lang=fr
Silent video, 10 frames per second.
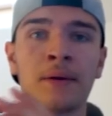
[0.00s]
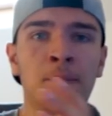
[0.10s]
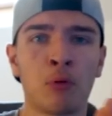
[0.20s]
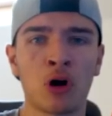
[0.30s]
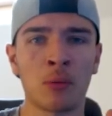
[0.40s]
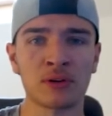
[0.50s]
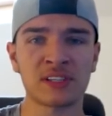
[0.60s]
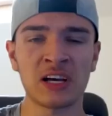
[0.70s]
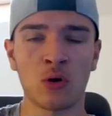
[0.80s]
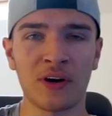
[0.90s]
Et pour
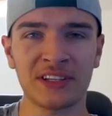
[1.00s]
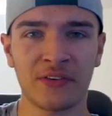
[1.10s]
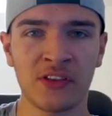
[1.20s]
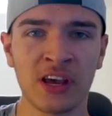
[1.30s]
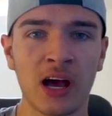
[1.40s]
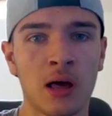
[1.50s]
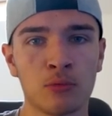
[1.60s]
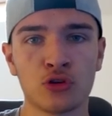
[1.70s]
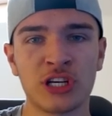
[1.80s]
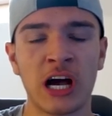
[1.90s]
commencer, on va définir un
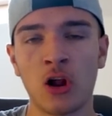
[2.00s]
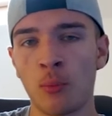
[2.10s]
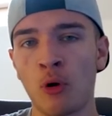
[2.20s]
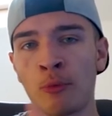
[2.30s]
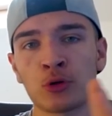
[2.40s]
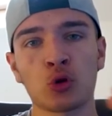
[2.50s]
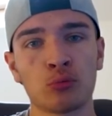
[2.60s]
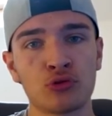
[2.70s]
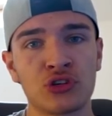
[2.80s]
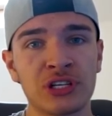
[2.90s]
budget. Alors peu importe ton
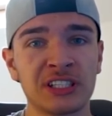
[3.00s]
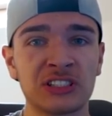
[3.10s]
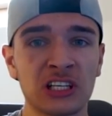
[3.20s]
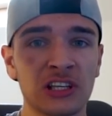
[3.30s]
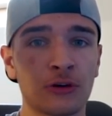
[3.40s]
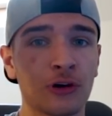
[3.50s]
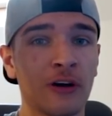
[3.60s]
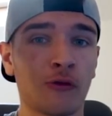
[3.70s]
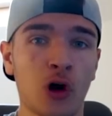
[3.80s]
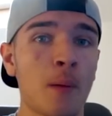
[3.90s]
budget, ces
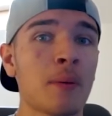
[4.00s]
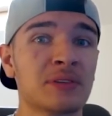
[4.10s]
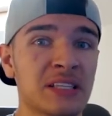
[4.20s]
techniques-là vont quand même